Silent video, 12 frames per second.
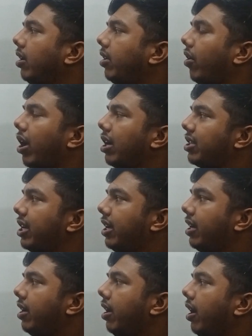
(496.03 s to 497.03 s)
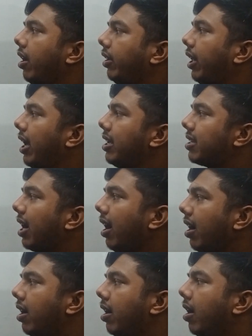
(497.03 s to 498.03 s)
चौरासी तेईस
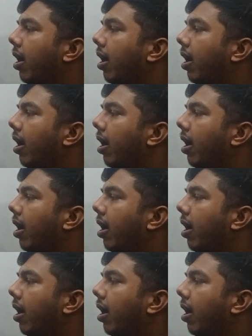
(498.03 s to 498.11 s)
का